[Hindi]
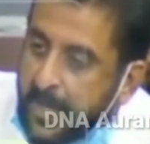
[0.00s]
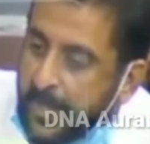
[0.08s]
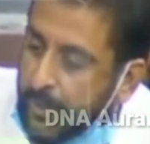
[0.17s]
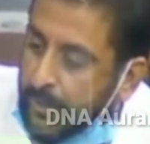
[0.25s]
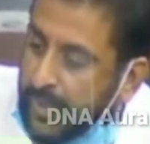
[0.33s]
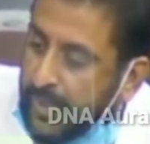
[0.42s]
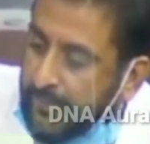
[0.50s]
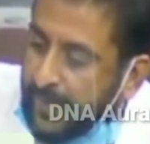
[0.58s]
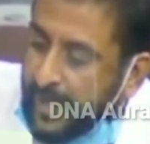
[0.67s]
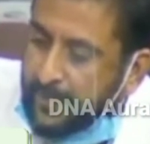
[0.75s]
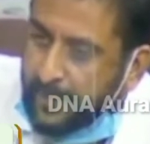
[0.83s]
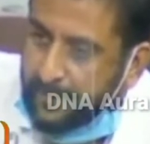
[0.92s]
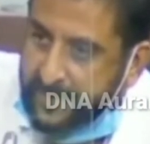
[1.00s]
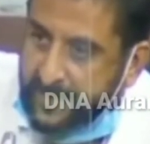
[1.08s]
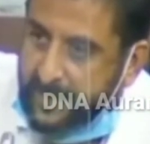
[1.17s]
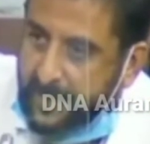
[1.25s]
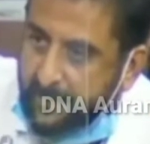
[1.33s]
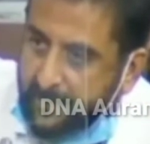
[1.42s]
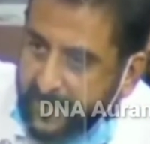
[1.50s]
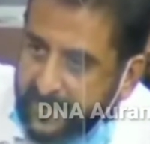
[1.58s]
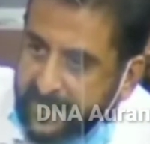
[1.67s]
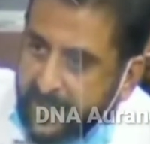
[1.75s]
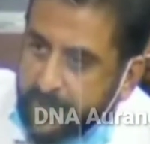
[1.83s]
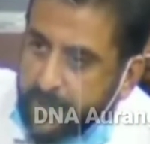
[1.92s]
क्योंकि वहां पर पिछले
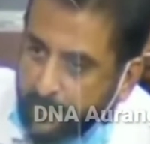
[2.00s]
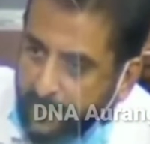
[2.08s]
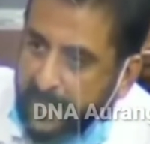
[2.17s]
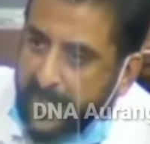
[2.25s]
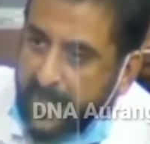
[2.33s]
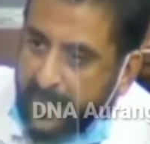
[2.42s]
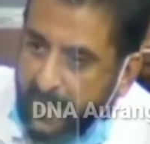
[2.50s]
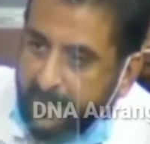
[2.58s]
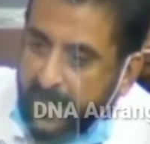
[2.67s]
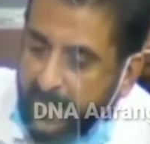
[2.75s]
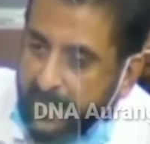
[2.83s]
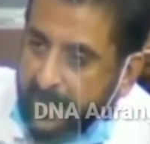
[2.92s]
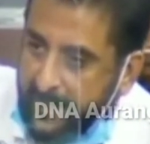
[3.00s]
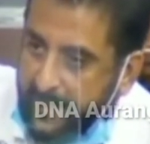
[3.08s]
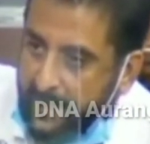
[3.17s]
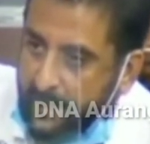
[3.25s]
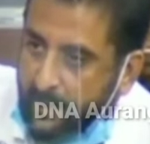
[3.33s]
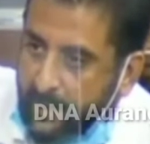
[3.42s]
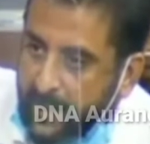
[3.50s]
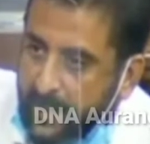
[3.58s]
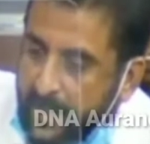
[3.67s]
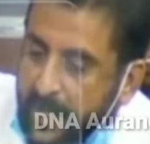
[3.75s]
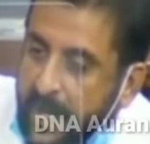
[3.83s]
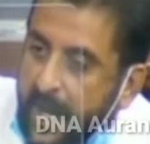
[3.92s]
गवर्नमेंट्स के जो भी नाकामियां रही होगी
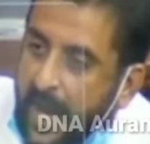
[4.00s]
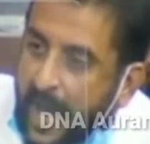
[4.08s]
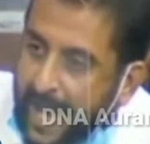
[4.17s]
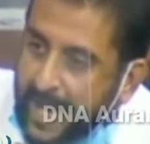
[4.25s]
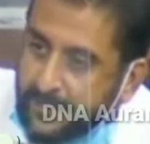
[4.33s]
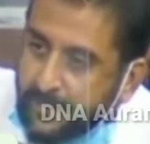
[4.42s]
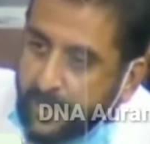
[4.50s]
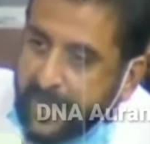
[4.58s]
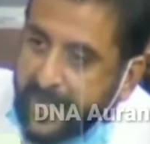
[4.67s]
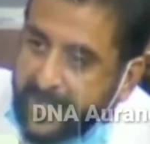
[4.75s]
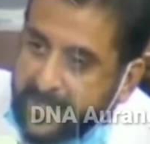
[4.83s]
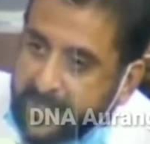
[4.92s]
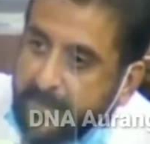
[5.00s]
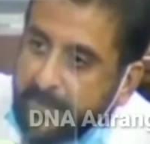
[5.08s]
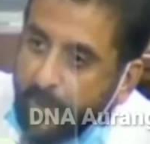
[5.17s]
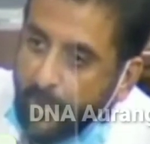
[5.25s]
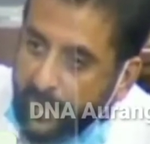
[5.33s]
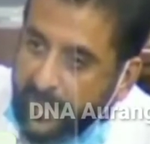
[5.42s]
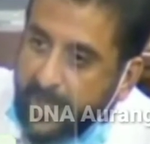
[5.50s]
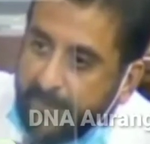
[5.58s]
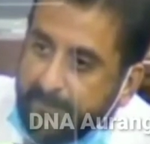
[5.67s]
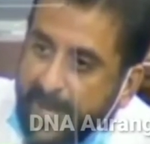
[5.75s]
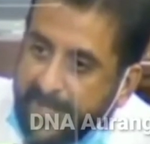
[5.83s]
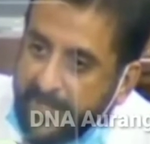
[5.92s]
आज वो गेट्स खोलकर
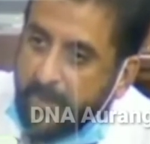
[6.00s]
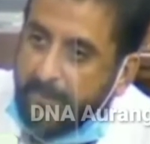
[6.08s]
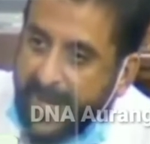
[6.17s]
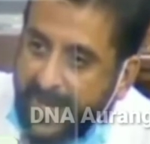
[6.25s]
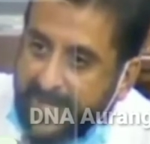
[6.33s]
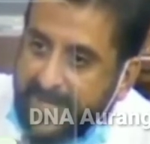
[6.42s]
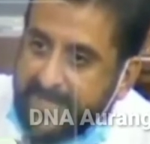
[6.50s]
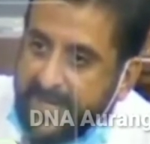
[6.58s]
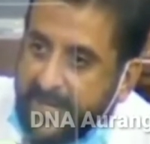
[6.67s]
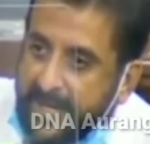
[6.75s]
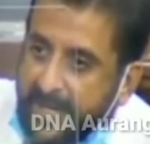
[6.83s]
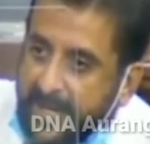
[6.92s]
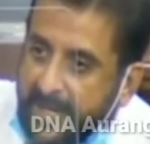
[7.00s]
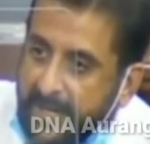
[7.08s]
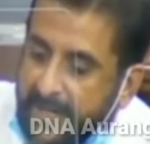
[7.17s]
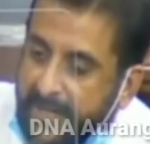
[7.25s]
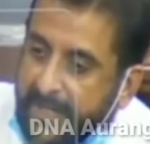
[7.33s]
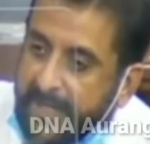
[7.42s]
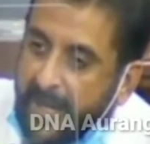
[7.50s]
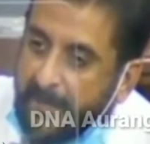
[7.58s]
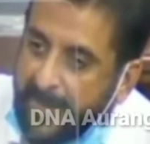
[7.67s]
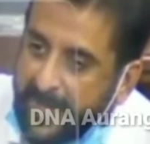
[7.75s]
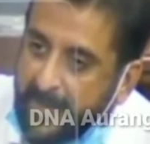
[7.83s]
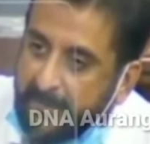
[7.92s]
पानी को बहाया जा रहा है लेकिन
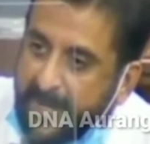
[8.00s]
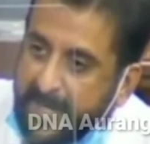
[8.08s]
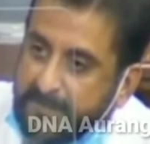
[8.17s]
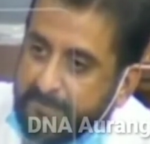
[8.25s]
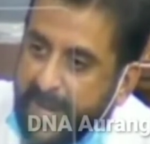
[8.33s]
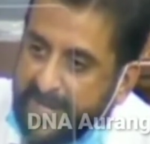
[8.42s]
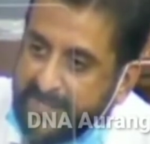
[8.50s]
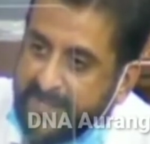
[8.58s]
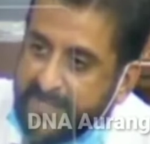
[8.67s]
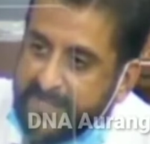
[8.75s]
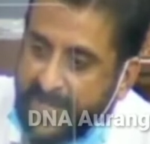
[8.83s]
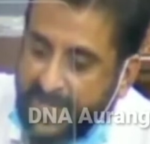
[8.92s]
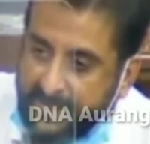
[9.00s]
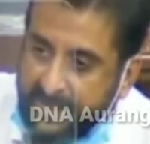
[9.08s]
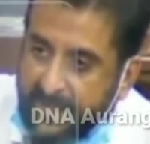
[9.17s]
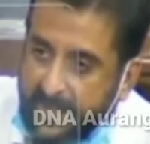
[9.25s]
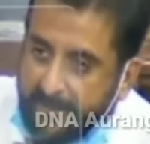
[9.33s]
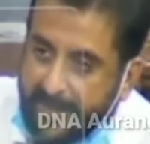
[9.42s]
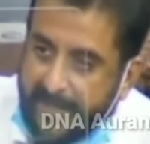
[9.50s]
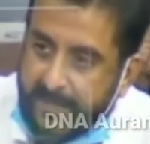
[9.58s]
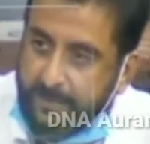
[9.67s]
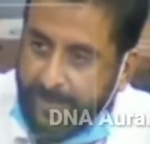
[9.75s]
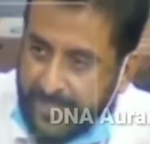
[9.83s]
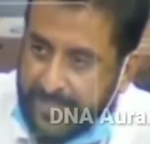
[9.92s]
हमारे पास पांच दिन सात दिन के बाद
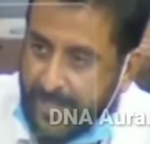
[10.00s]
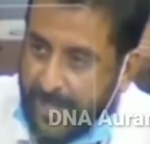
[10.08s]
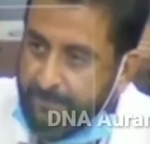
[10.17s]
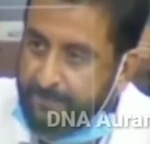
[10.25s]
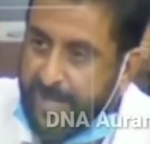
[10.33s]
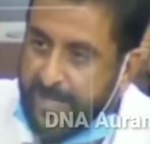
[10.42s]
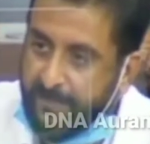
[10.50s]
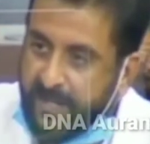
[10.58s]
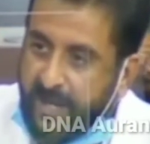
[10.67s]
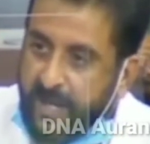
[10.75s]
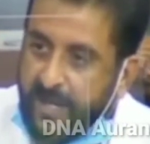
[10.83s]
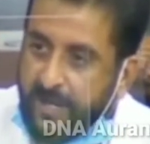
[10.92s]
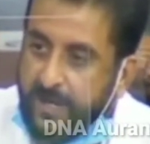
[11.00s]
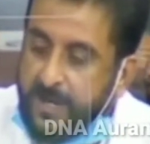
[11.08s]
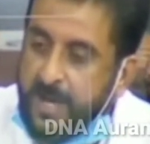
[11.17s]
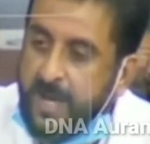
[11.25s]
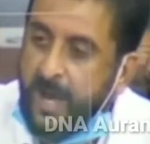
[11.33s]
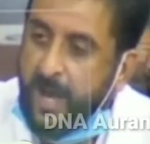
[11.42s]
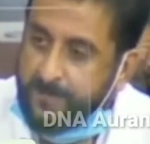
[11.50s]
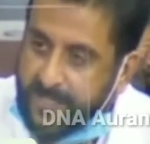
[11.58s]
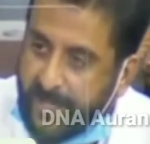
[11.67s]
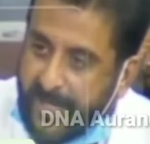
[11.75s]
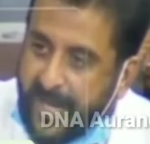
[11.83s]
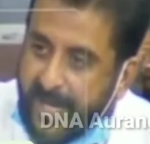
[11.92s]
ये बारिश पानी मिल रहा है अब
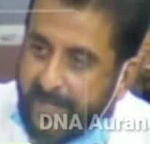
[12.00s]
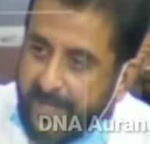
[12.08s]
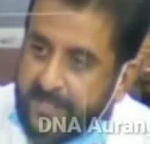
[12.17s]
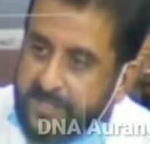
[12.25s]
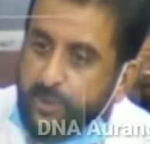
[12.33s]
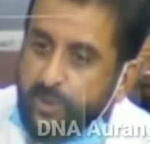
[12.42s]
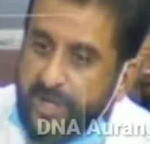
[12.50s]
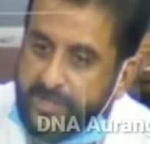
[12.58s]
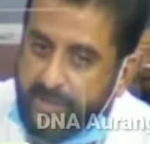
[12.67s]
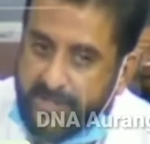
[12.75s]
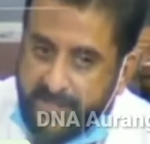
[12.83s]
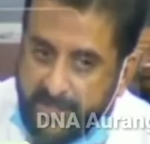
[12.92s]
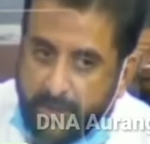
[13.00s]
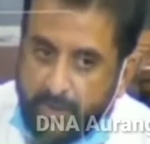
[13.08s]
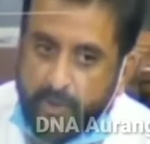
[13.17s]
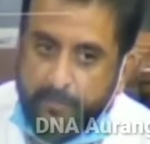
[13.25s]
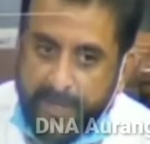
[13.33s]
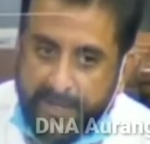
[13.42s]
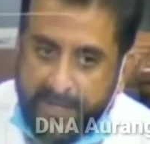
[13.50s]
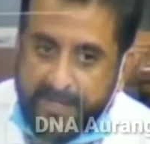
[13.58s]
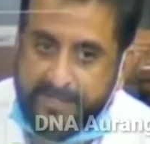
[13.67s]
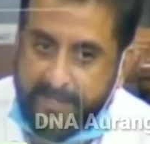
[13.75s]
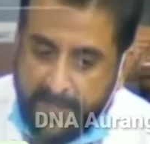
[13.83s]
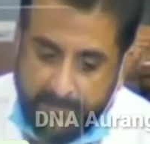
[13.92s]
सरकार ने एक 1680 करोड़ रुपए की एक स्कीम